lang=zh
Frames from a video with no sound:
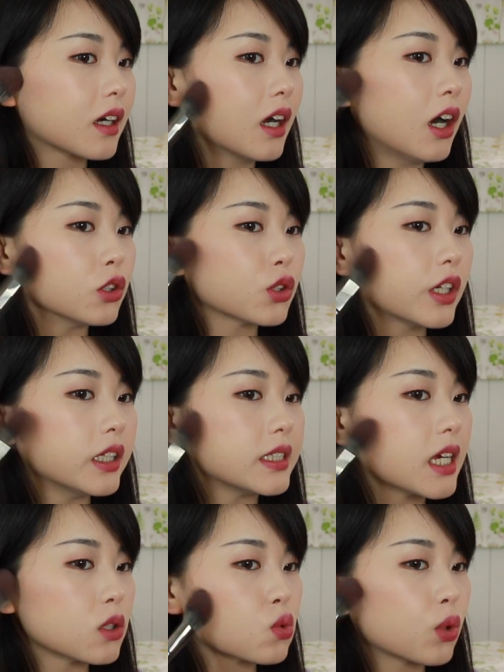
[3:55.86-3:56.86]
刚好就可以
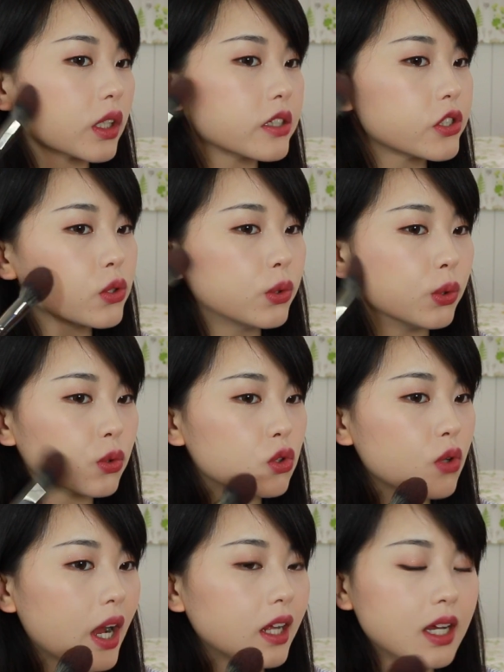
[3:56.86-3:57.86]
这样做一个修容
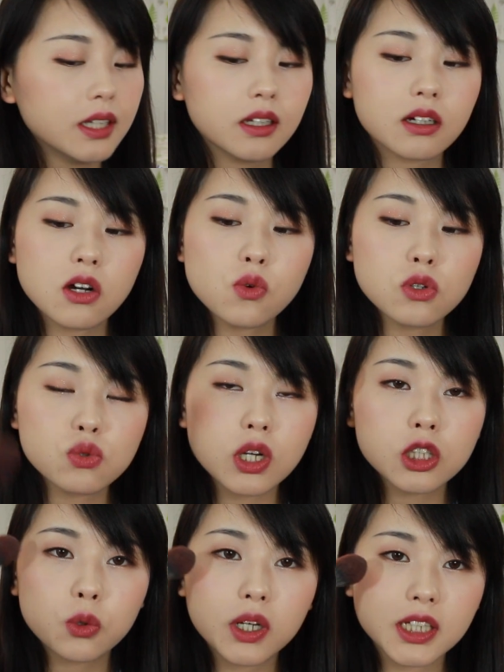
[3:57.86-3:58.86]
刷。那高光
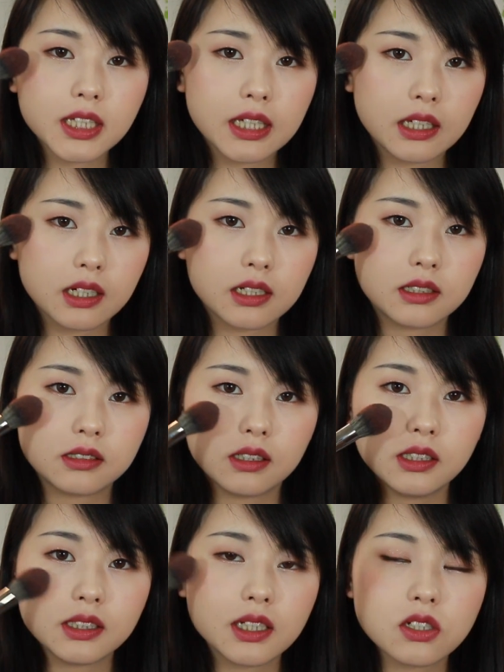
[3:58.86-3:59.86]
刷的话呢，也
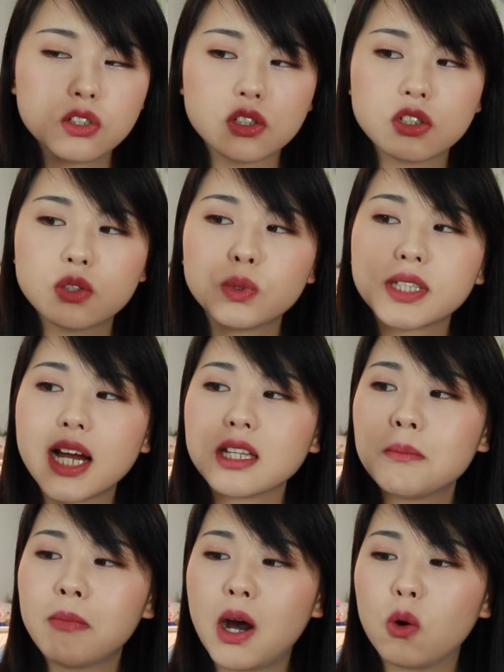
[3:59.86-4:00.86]
可以，但是只是因为它
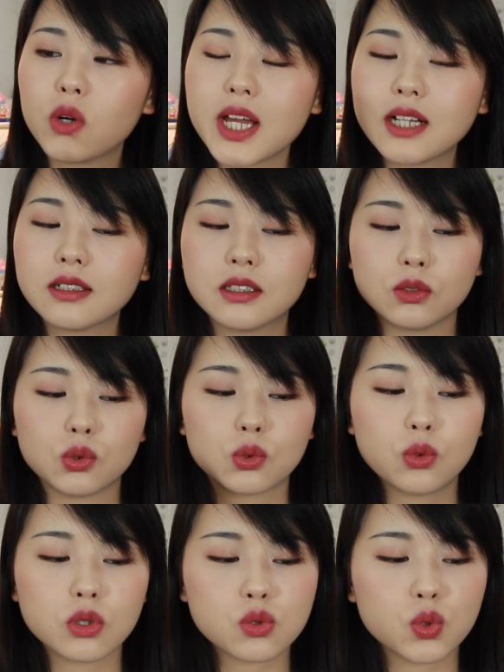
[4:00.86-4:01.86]
的毛量很
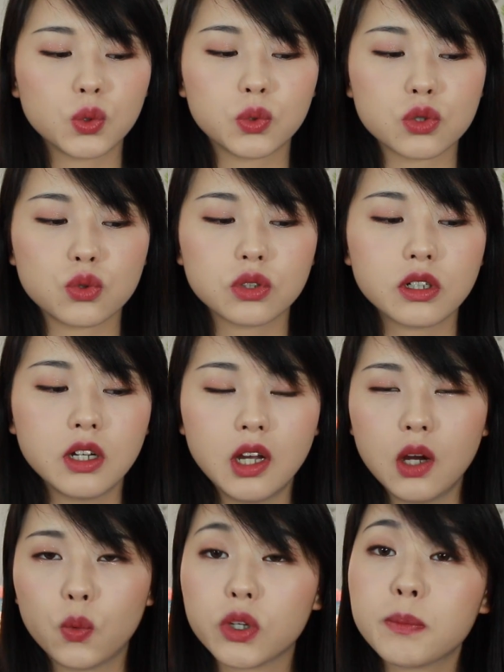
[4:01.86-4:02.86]
多，所以我觉得
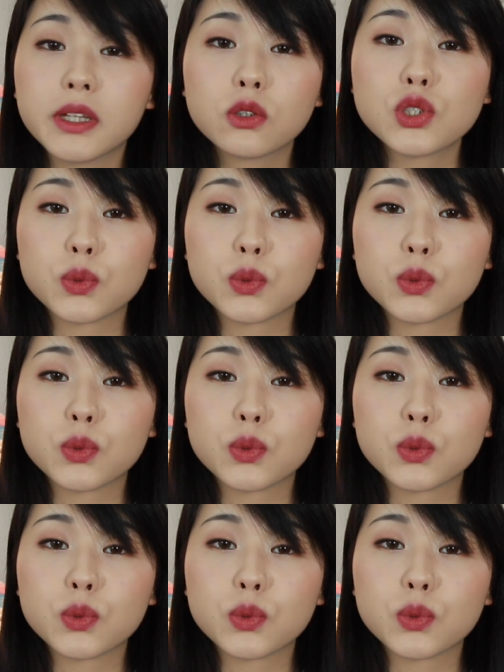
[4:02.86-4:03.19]
我一般都